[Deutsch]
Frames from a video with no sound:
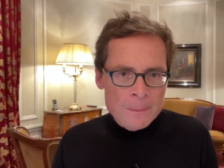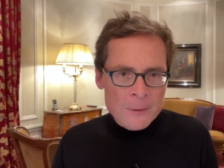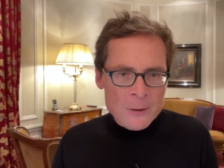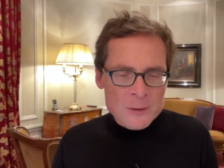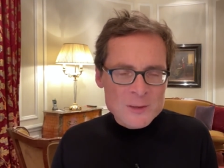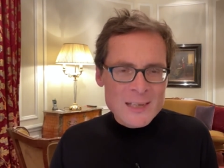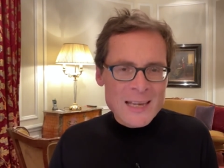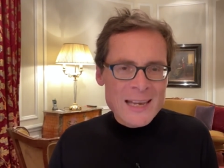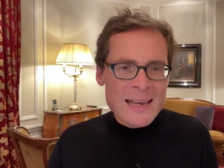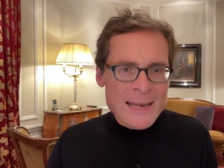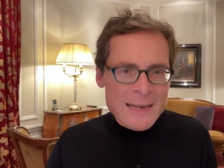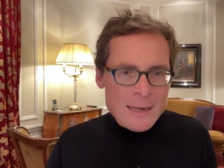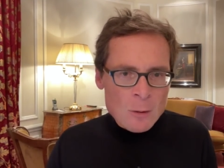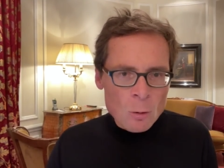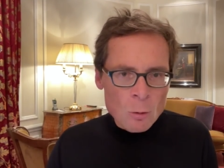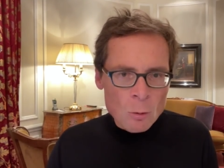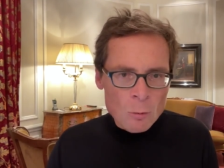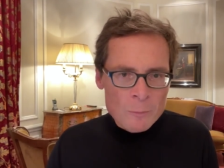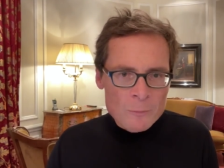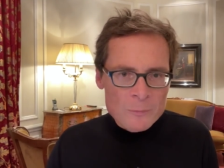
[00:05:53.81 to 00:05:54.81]
das
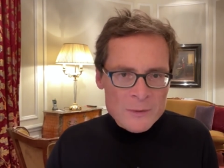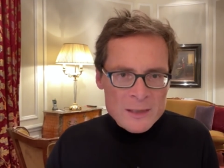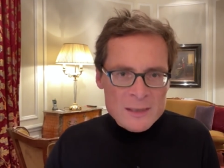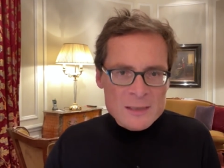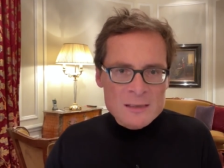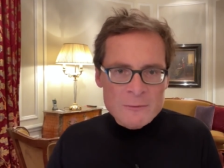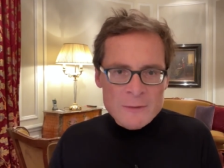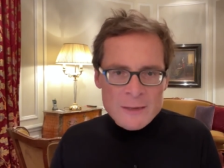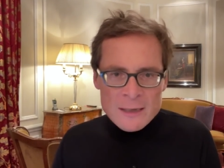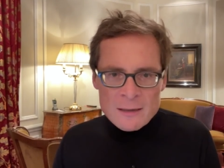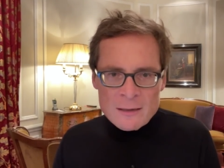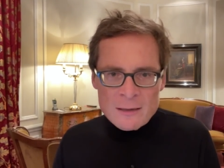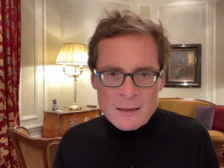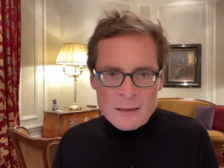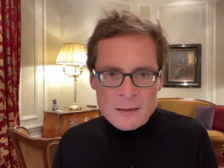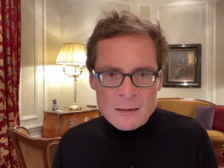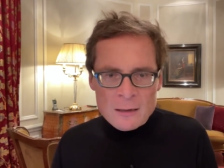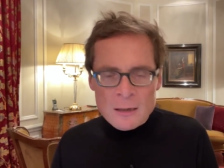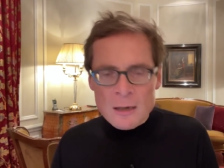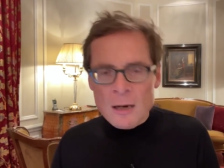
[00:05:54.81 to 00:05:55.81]
Ego ist
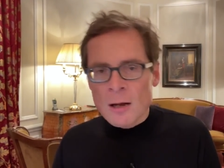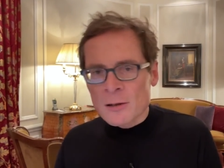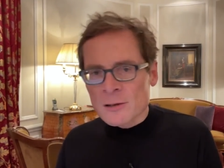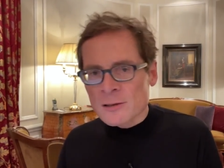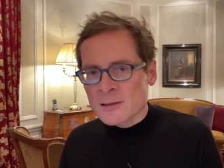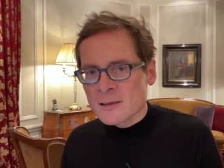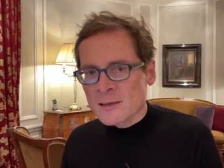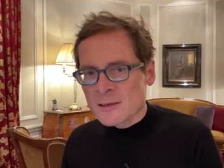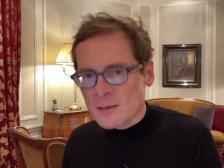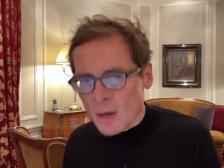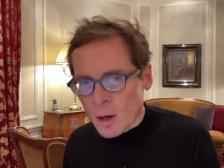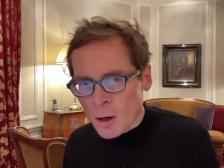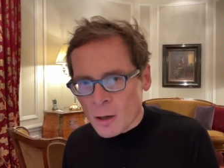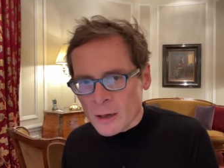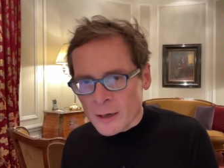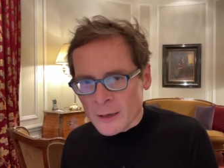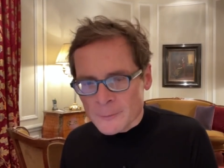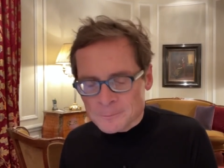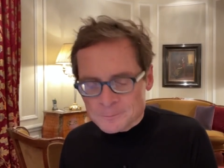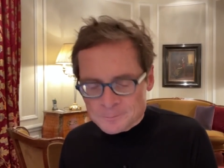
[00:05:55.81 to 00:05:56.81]
wichtiger als die
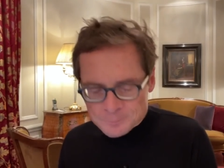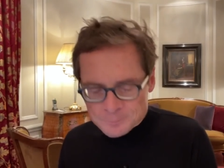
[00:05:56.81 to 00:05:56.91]
Sache.